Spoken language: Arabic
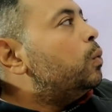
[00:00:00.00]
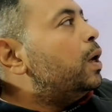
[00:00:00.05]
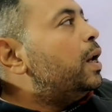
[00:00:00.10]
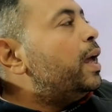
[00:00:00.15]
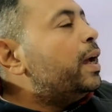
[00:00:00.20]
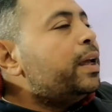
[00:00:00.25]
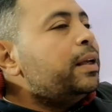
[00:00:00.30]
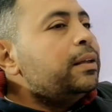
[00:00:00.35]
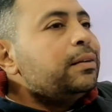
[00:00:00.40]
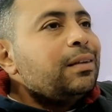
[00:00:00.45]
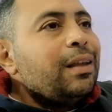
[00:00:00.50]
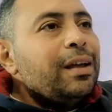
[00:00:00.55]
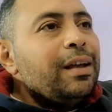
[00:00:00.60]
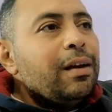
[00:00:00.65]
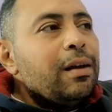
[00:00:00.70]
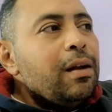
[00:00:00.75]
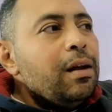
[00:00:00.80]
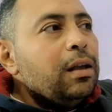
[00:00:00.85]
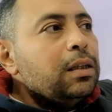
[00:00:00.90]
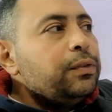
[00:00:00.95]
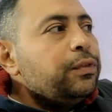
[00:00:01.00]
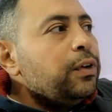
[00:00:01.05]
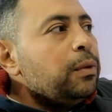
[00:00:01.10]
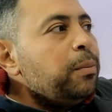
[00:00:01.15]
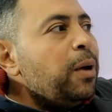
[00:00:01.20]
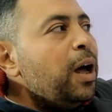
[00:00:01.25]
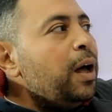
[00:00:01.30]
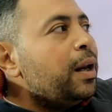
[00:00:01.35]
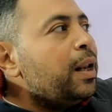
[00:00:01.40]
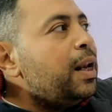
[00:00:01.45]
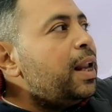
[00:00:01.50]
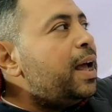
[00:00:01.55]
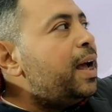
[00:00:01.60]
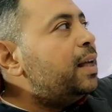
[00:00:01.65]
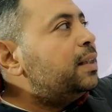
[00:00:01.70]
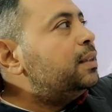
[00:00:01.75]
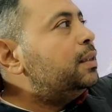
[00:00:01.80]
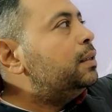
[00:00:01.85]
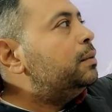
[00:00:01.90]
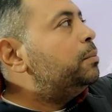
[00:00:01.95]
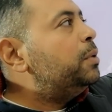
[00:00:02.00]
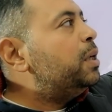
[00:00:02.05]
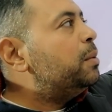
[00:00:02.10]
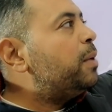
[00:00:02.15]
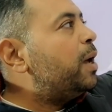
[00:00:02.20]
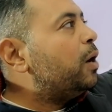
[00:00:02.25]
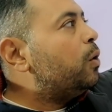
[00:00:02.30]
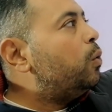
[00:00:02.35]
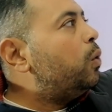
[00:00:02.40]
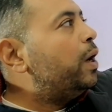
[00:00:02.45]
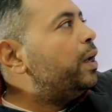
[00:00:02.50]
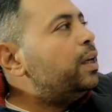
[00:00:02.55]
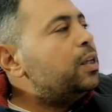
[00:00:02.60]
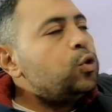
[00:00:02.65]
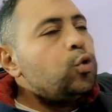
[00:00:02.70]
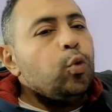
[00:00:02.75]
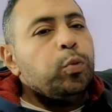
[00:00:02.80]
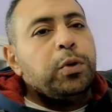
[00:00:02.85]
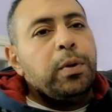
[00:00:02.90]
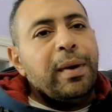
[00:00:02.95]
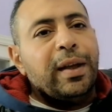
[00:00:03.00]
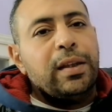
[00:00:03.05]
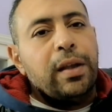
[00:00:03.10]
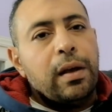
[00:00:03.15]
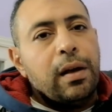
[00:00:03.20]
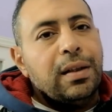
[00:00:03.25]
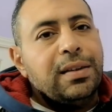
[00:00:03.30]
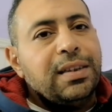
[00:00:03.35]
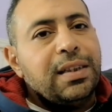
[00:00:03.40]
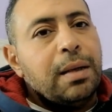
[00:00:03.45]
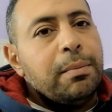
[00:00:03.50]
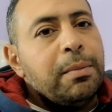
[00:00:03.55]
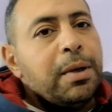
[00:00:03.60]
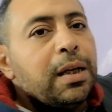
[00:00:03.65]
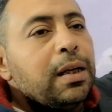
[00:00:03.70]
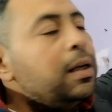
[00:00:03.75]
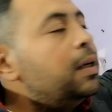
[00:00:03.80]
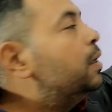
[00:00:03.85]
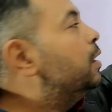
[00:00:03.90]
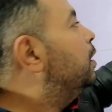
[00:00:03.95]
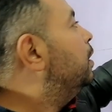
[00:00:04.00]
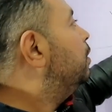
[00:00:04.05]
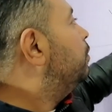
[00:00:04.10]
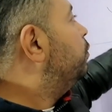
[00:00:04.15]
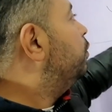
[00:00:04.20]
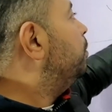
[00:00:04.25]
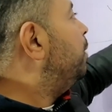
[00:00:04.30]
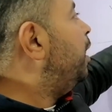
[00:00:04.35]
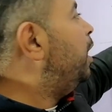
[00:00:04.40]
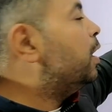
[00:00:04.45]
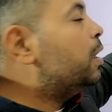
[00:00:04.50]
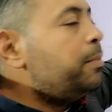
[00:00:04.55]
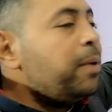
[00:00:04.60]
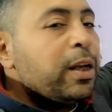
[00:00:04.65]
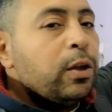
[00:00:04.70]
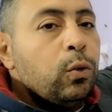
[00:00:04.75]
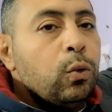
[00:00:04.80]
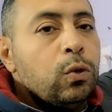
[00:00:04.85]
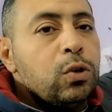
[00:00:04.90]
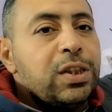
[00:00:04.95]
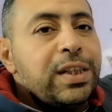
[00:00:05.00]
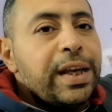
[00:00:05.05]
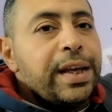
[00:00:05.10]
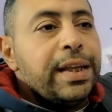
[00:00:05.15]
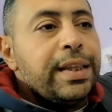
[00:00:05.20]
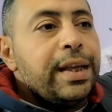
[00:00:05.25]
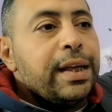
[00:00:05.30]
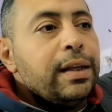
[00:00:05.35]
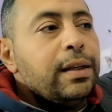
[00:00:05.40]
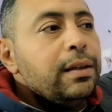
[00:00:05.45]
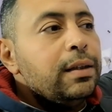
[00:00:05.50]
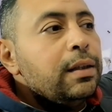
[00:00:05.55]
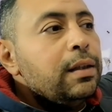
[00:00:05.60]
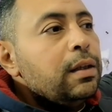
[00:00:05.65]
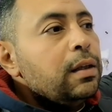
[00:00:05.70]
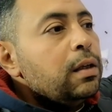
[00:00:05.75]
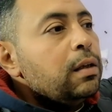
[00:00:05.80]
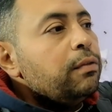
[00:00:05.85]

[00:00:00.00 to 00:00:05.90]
ولكن طيارات في البحر الهادي بيبقى كويس وبتبقى طيارات سمك في بحر مجنون زي ده